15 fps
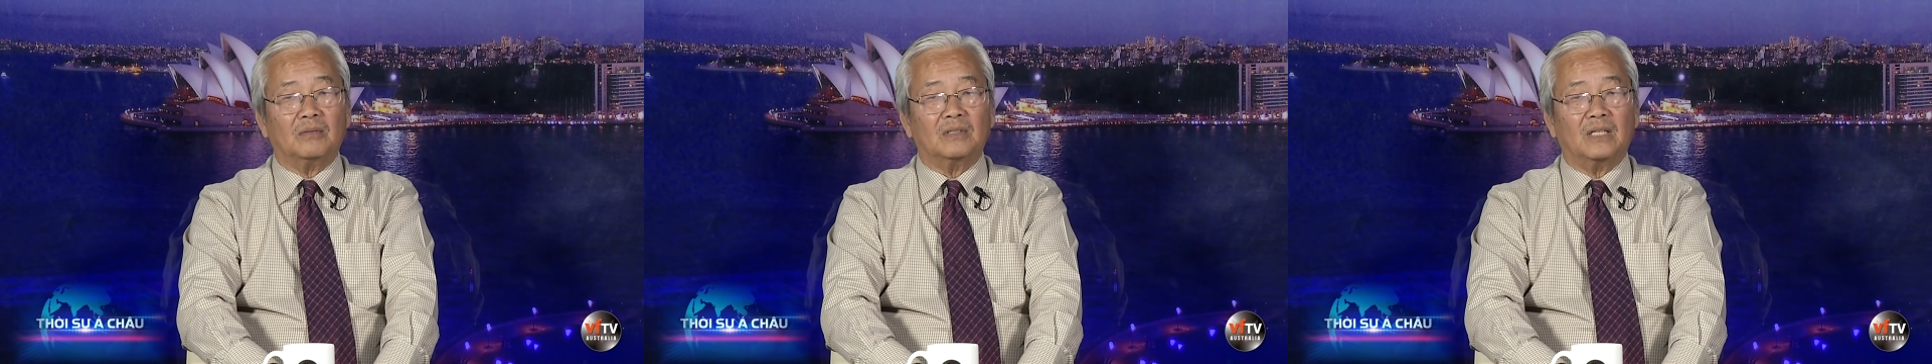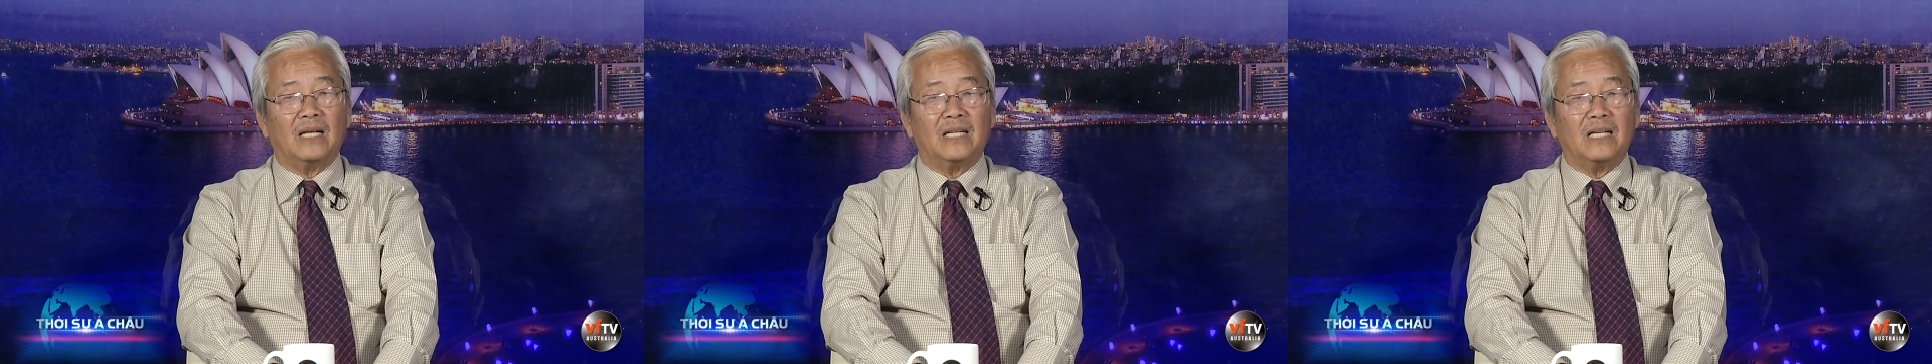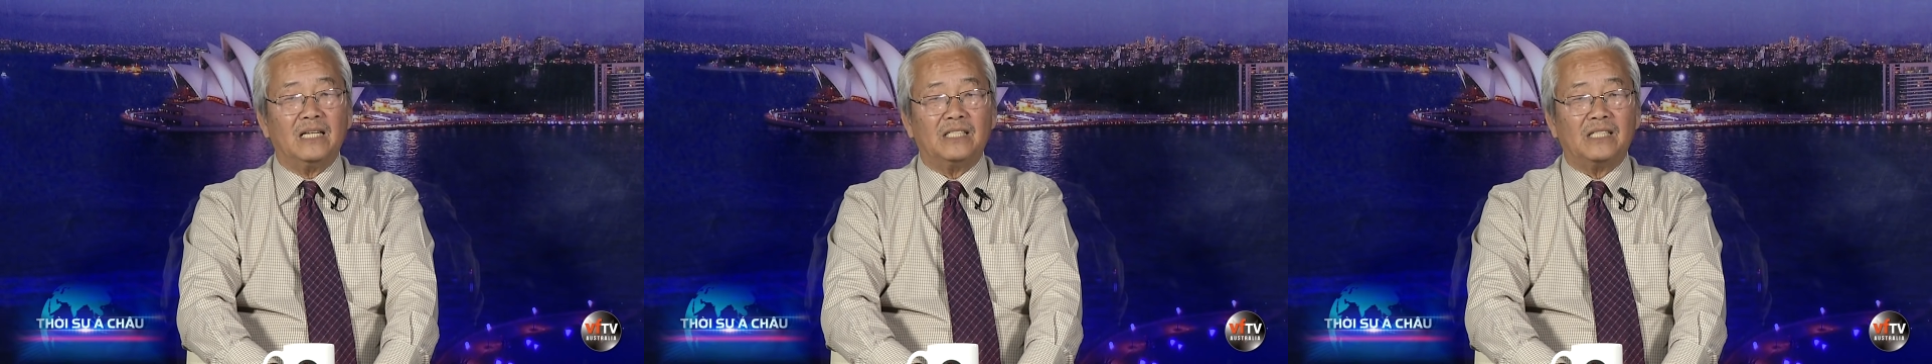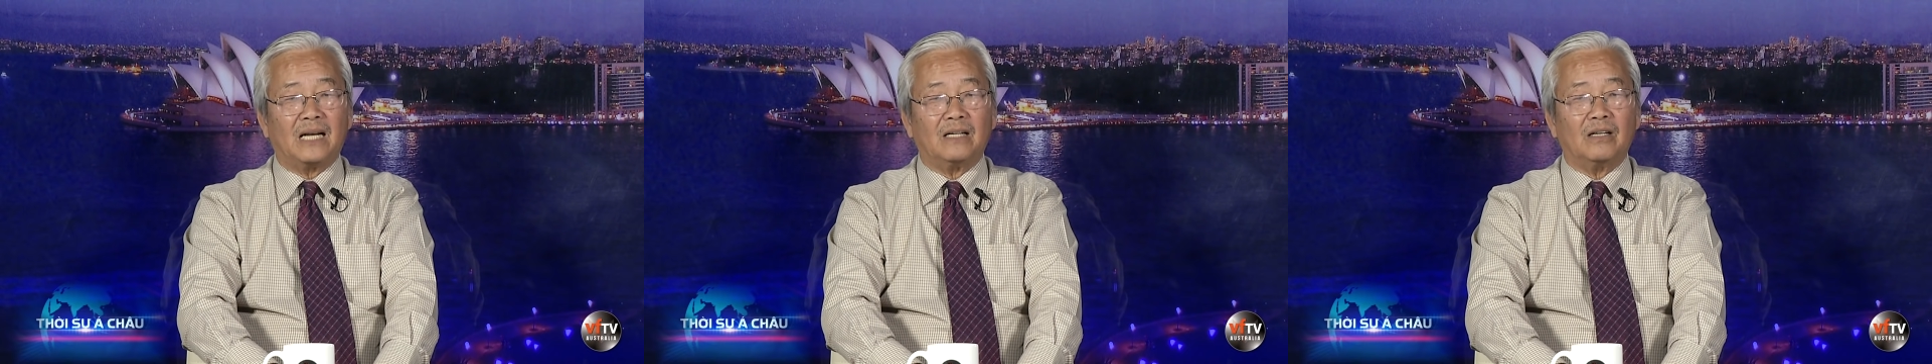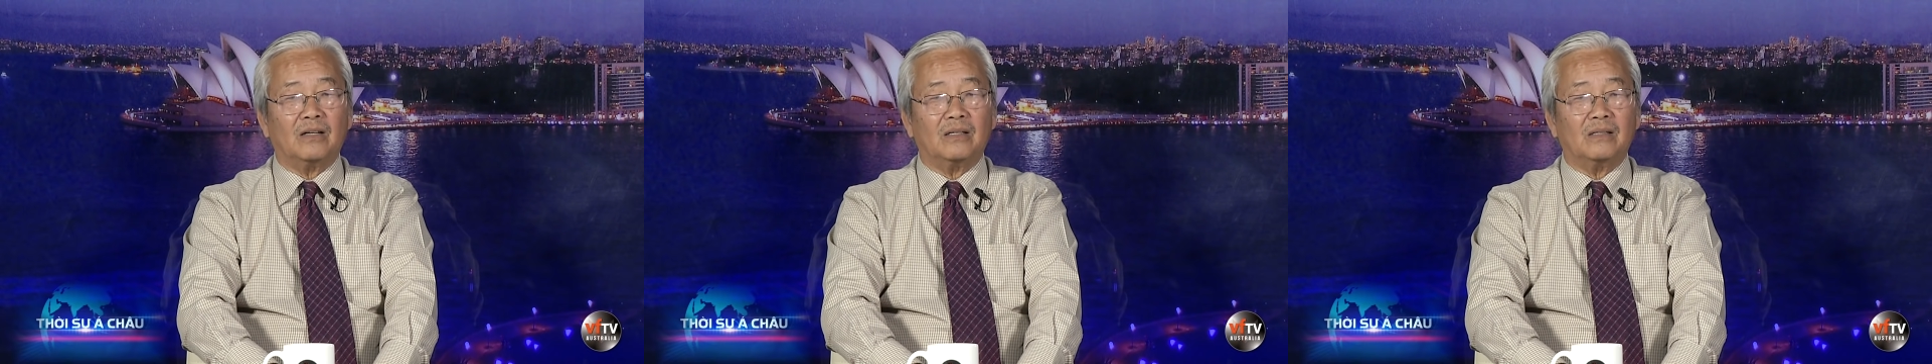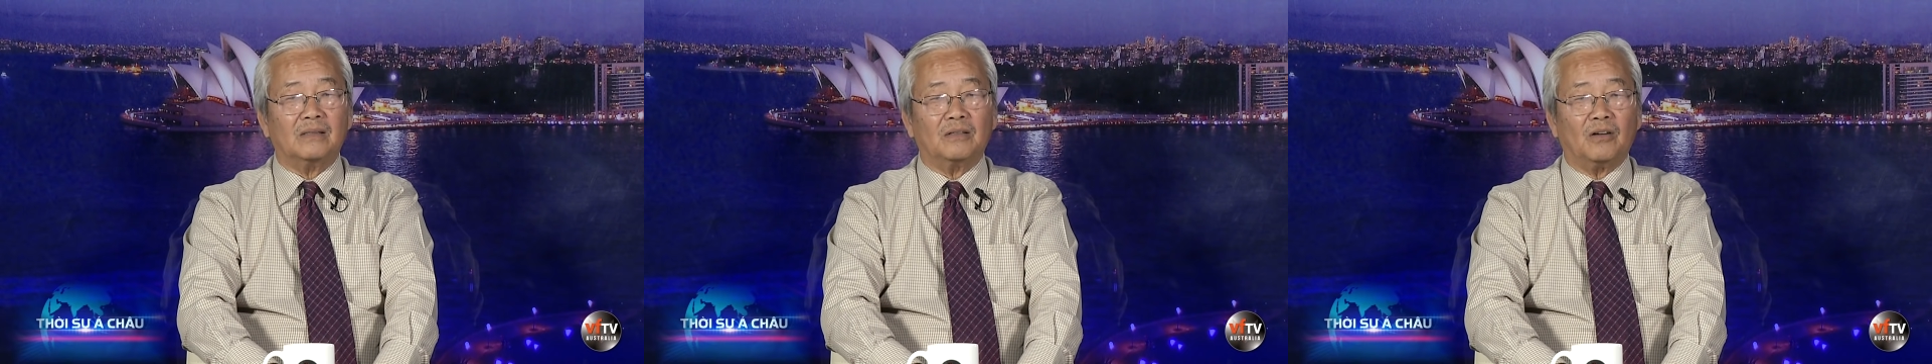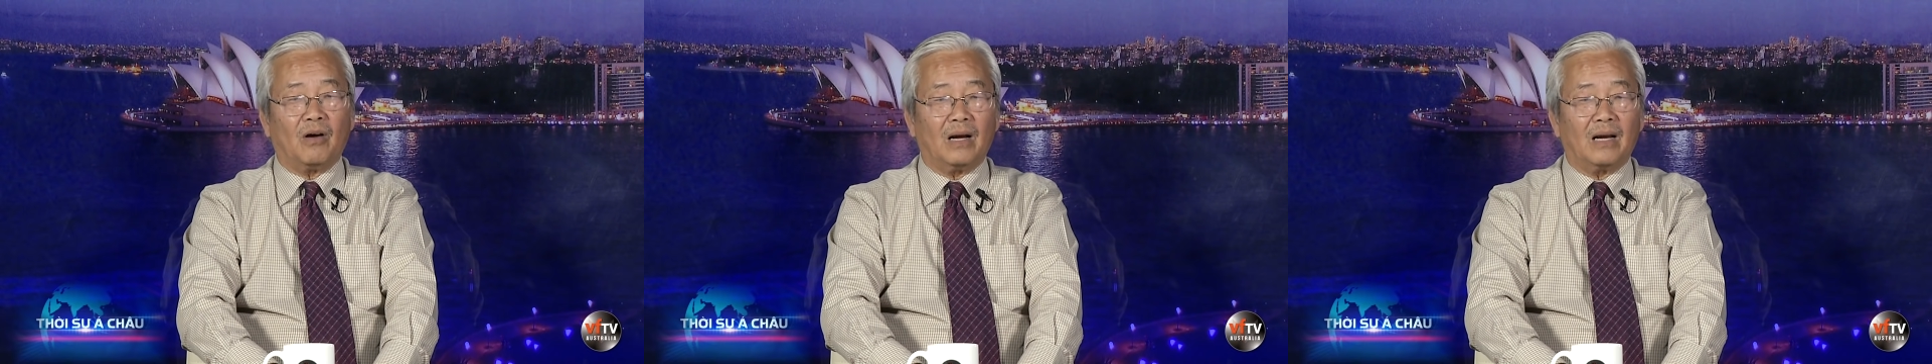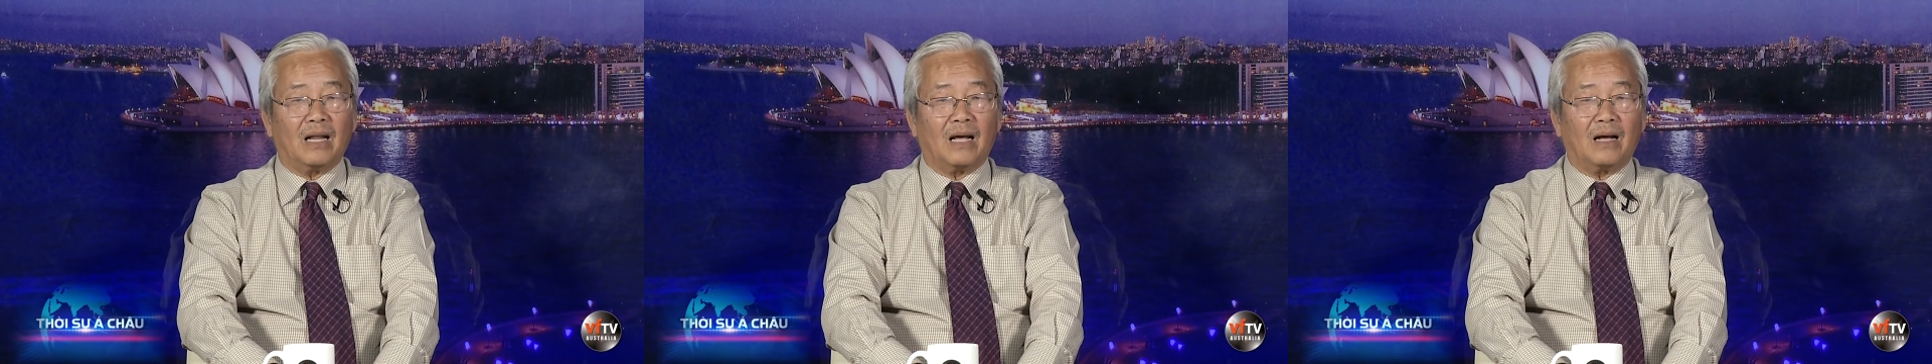cái chính sách
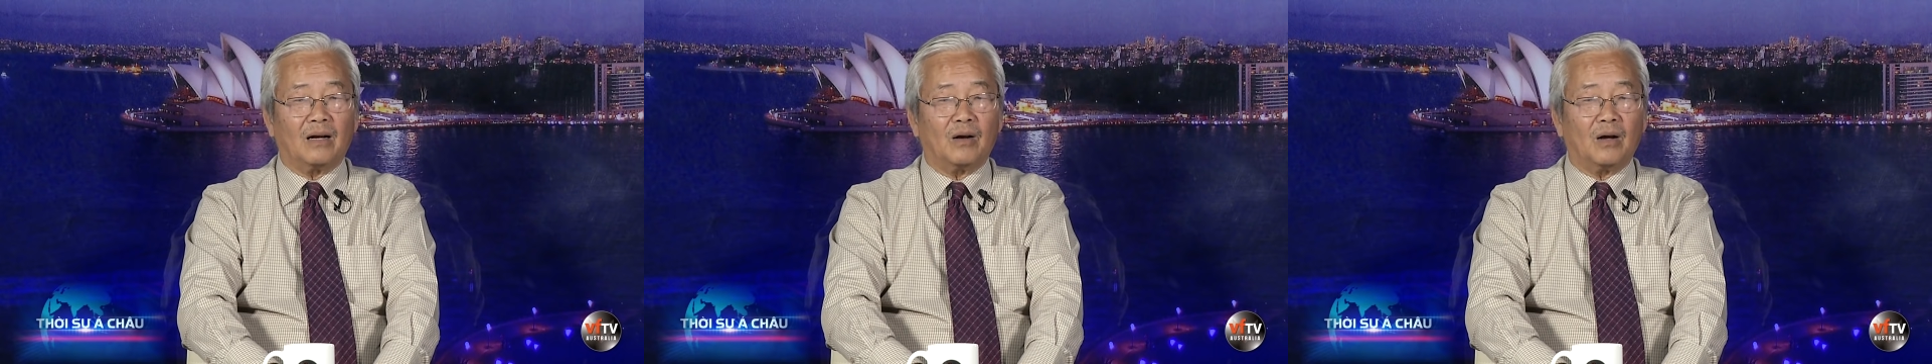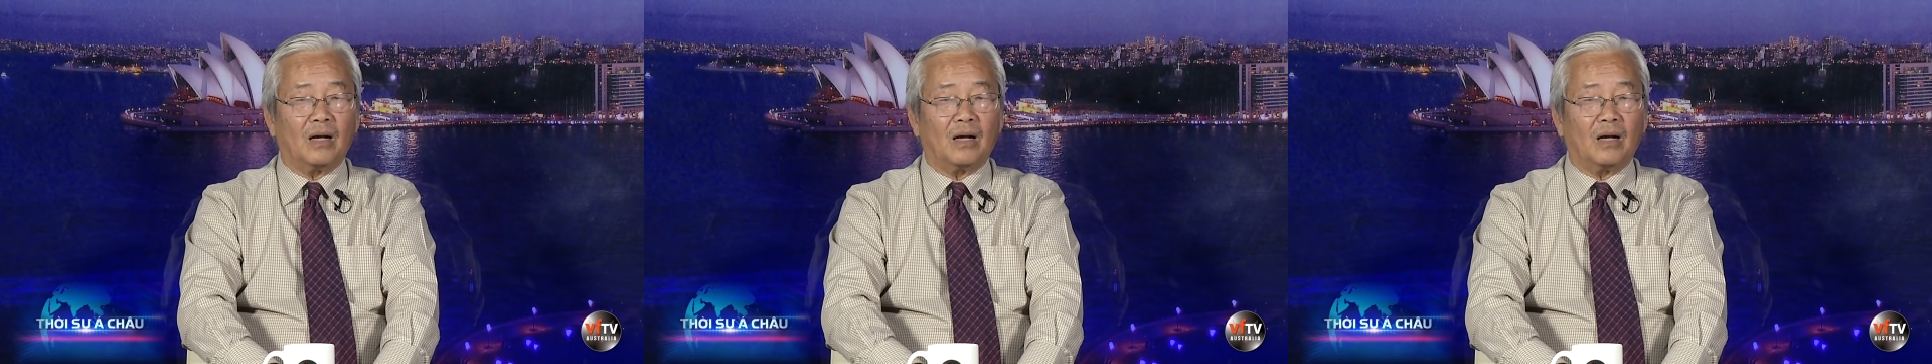gọi là